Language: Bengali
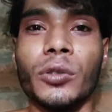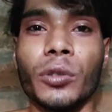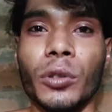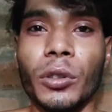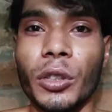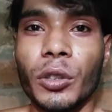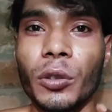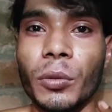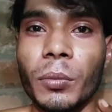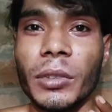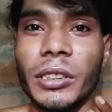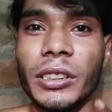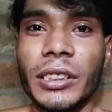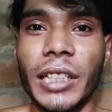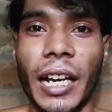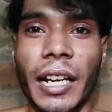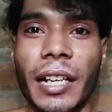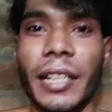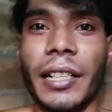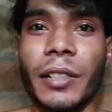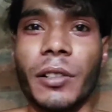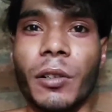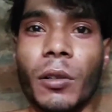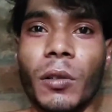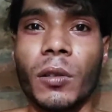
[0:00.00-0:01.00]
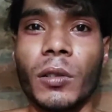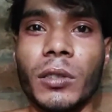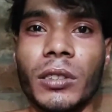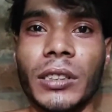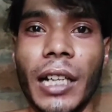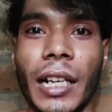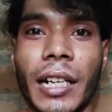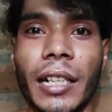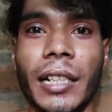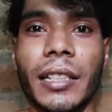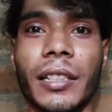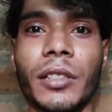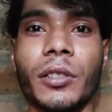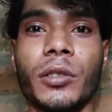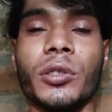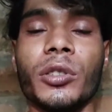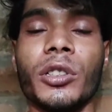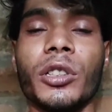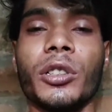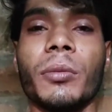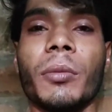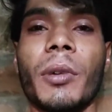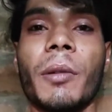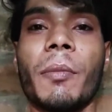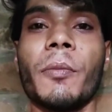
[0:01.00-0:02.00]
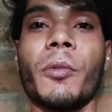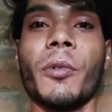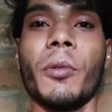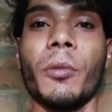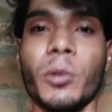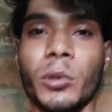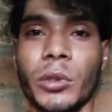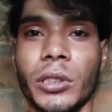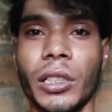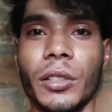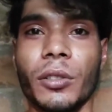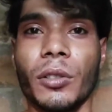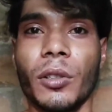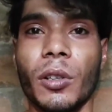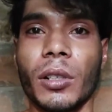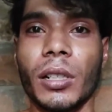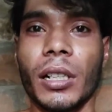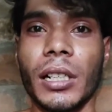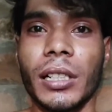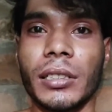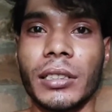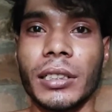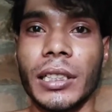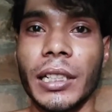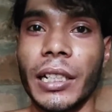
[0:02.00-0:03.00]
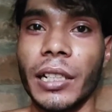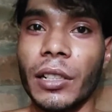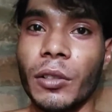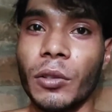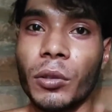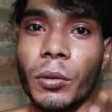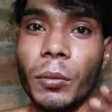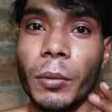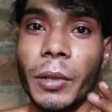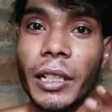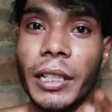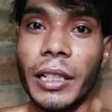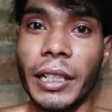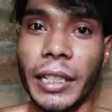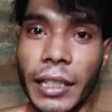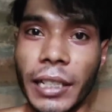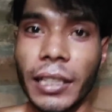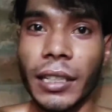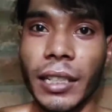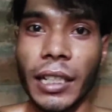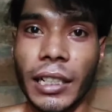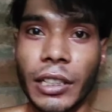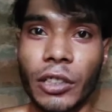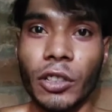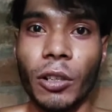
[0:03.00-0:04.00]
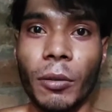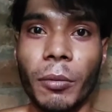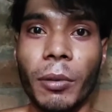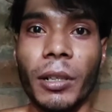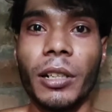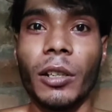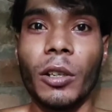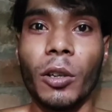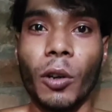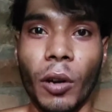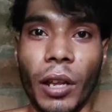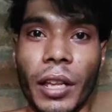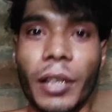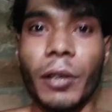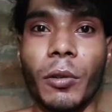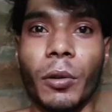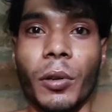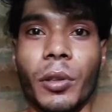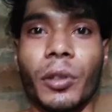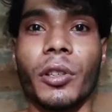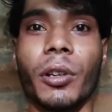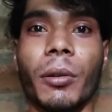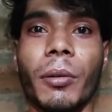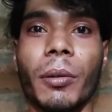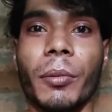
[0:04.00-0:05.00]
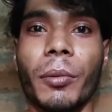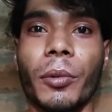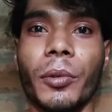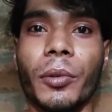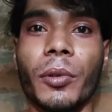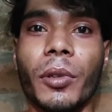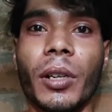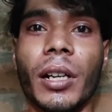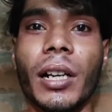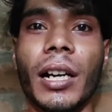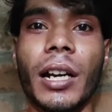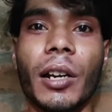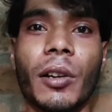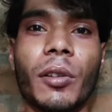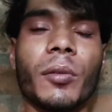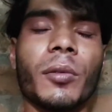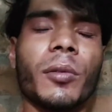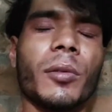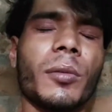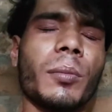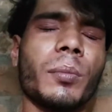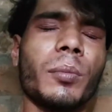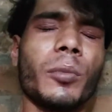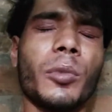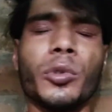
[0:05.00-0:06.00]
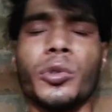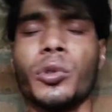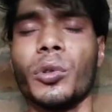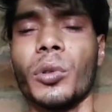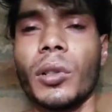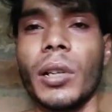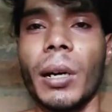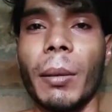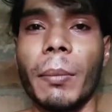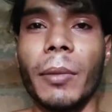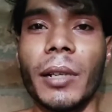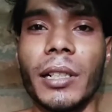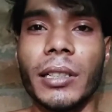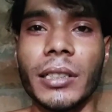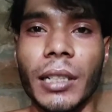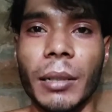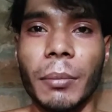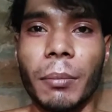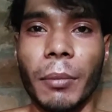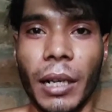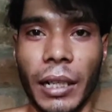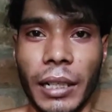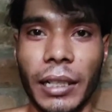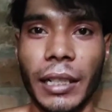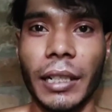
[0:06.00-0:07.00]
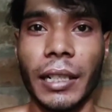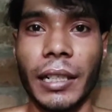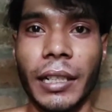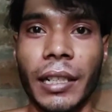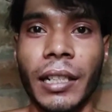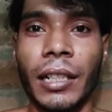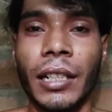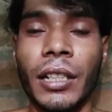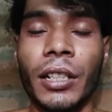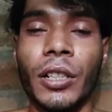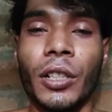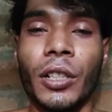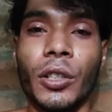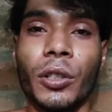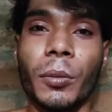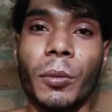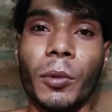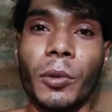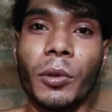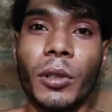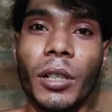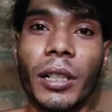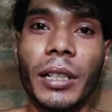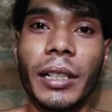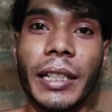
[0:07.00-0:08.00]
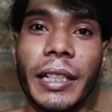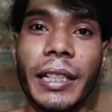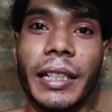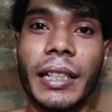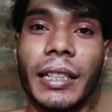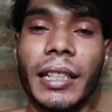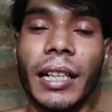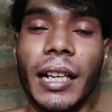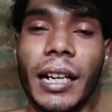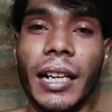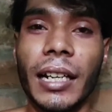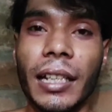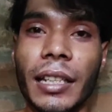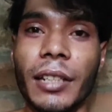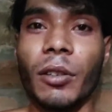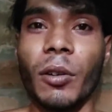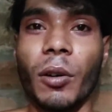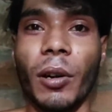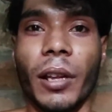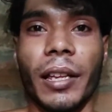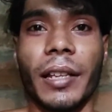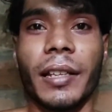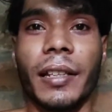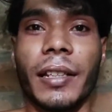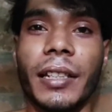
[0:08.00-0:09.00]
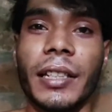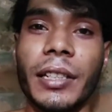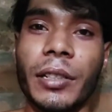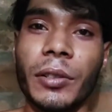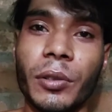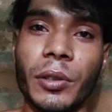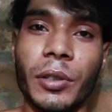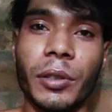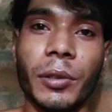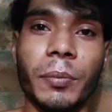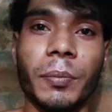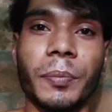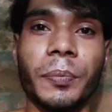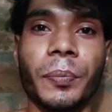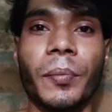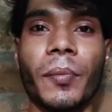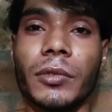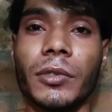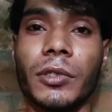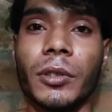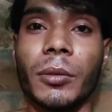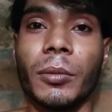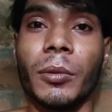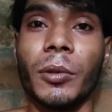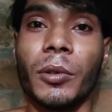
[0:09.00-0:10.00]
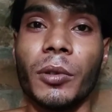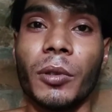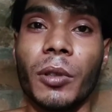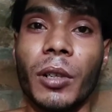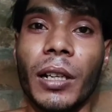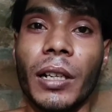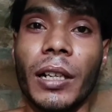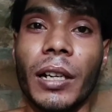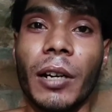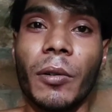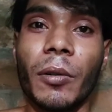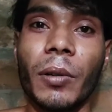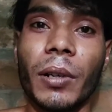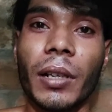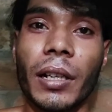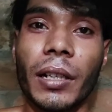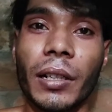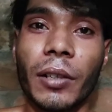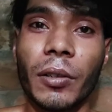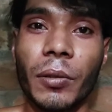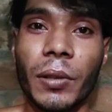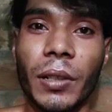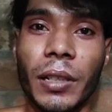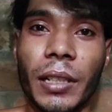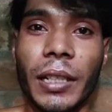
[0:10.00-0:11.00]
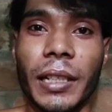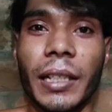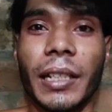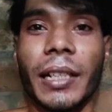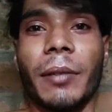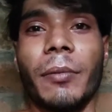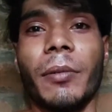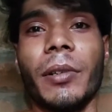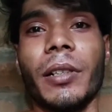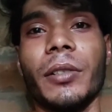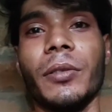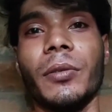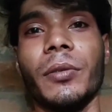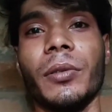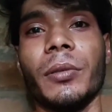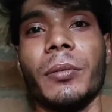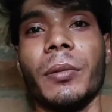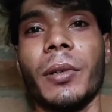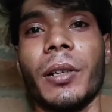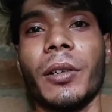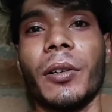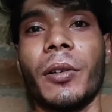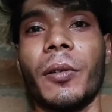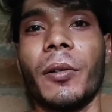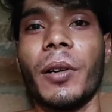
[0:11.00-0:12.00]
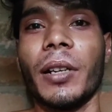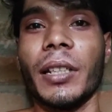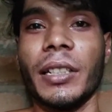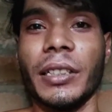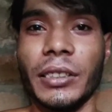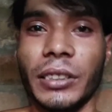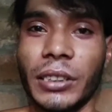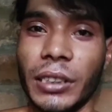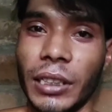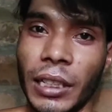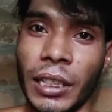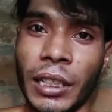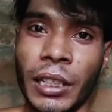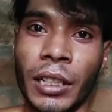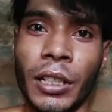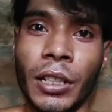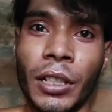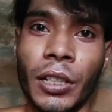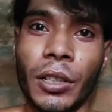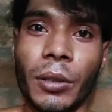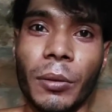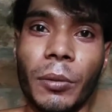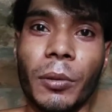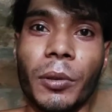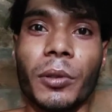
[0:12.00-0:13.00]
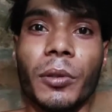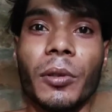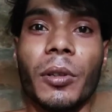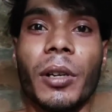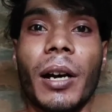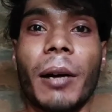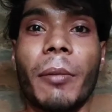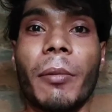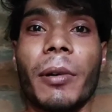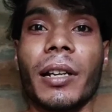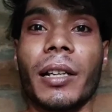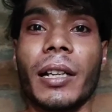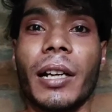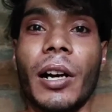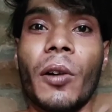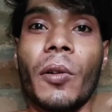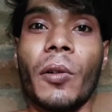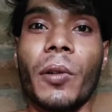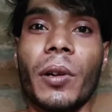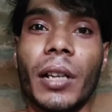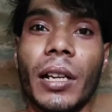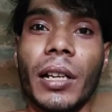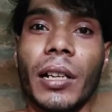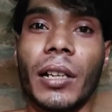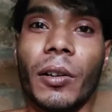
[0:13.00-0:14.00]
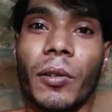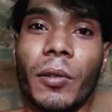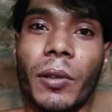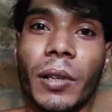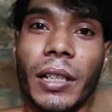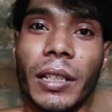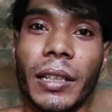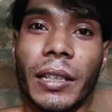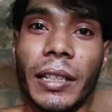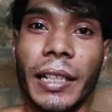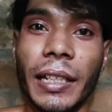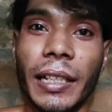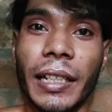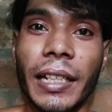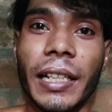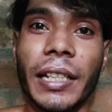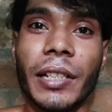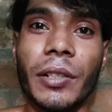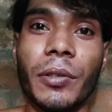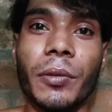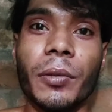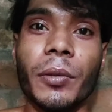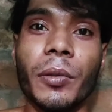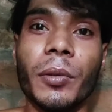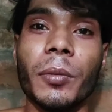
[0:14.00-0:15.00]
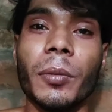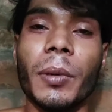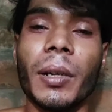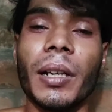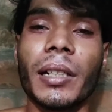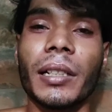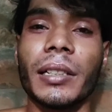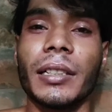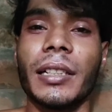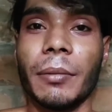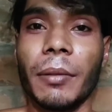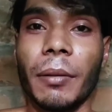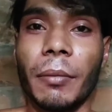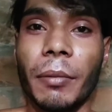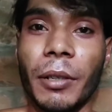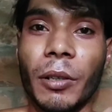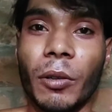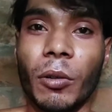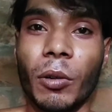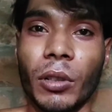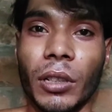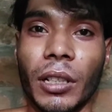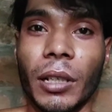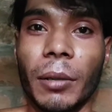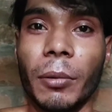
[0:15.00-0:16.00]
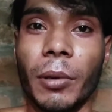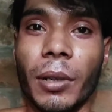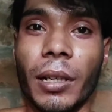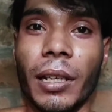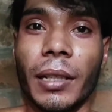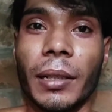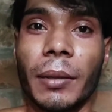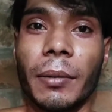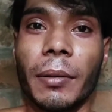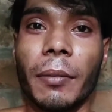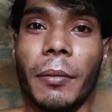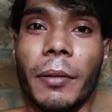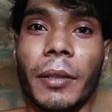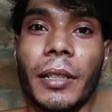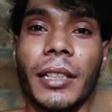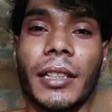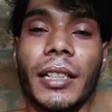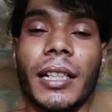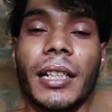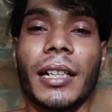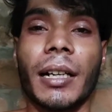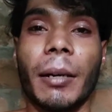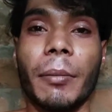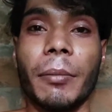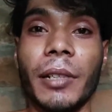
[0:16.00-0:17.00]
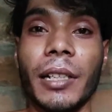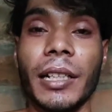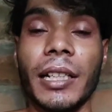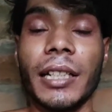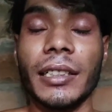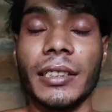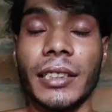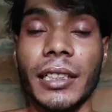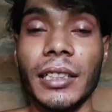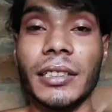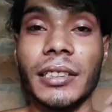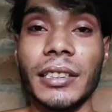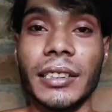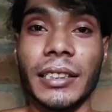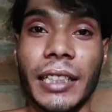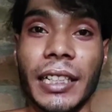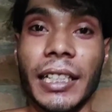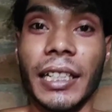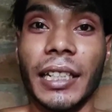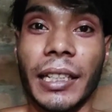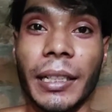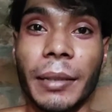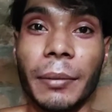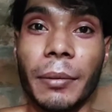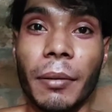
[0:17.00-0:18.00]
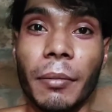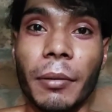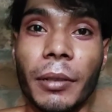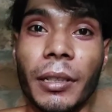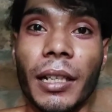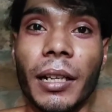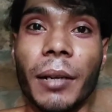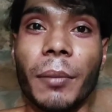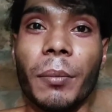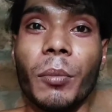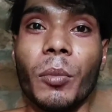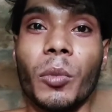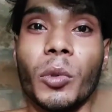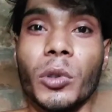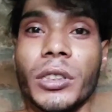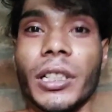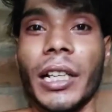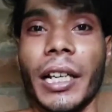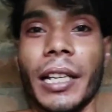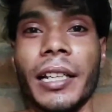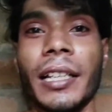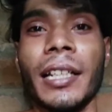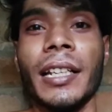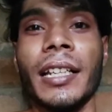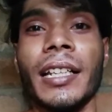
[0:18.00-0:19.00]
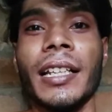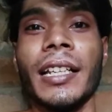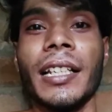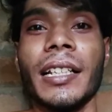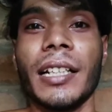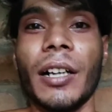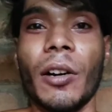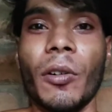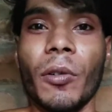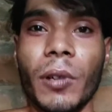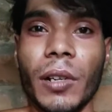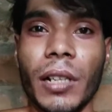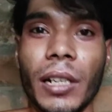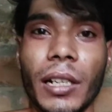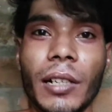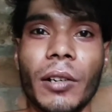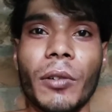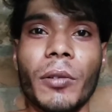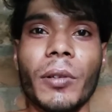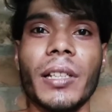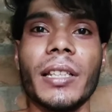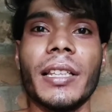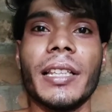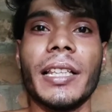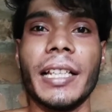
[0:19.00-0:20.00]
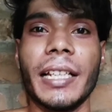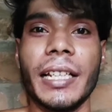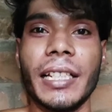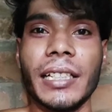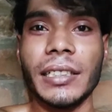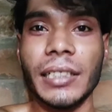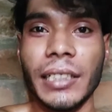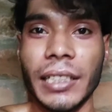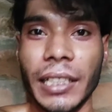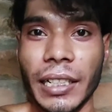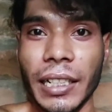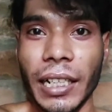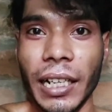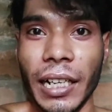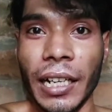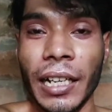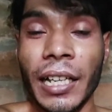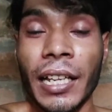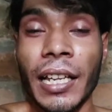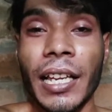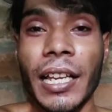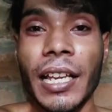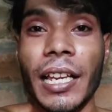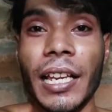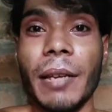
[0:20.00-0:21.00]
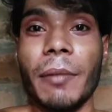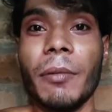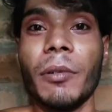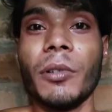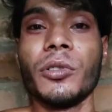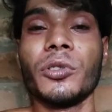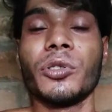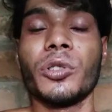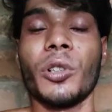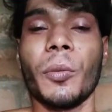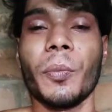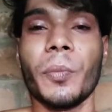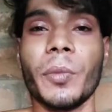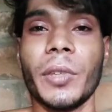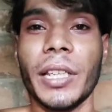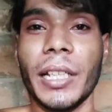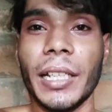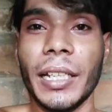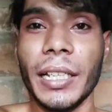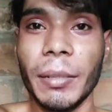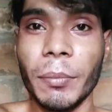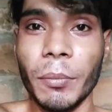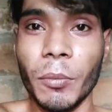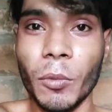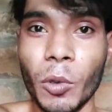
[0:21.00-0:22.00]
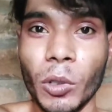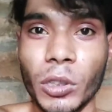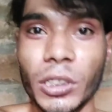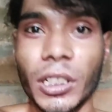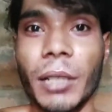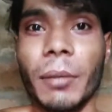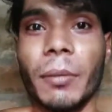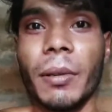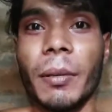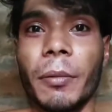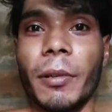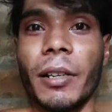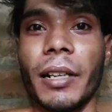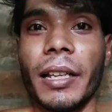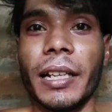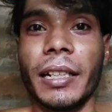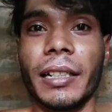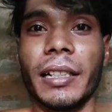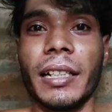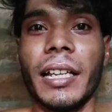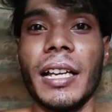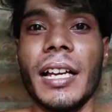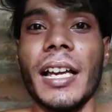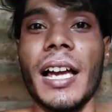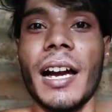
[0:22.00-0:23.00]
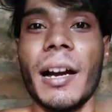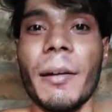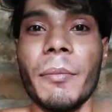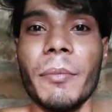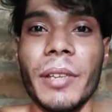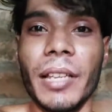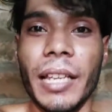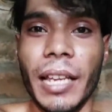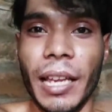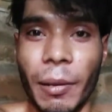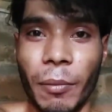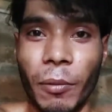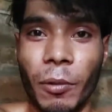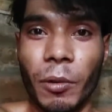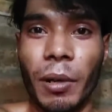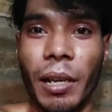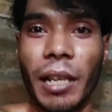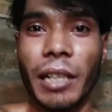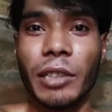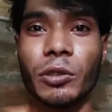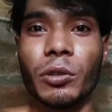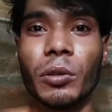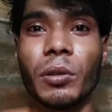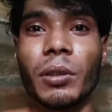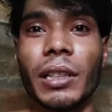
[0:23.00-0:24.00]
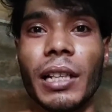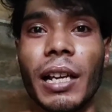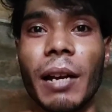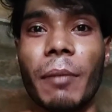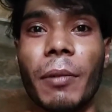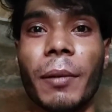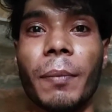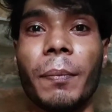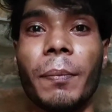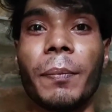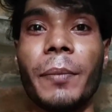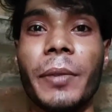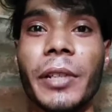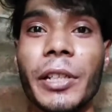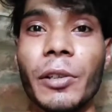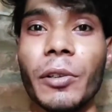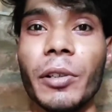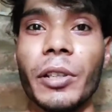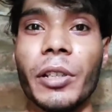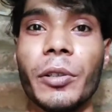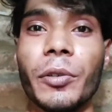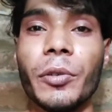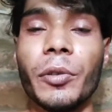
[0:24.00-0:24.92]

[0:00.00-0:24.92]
যদি তুমি চাকরি করো চাকরিতেও যদি তোমার প্রমোশন দরকার সেখানেও তোমাকে টিকে থাকতে হবে লড়াই করতে হবে বন্ধুরা কারণ প্রচুর কম্পিটিশান মার্কেটে তো বন্ধুরা টিকে থাকারই লড়াই ইউটিউব তো বন্ধুরা কাউকে না কাউকে দেখে আমার ইউটিউবার হওয়ার ইচ্ছা তো বন্ধুরা আবার কাউকে না কাউকে দেখে ইউটিউবার কিভাবে কথা বলে কিভাবে তাদের কমিউনিকেশান স্কিল কিভাবে তারা বোঝায় কাউকে না কাউকে দেখে শেখা এবং সবথেকে মজার ব্যাপার একটা আমি এমন একজনকে আমার প্রিয়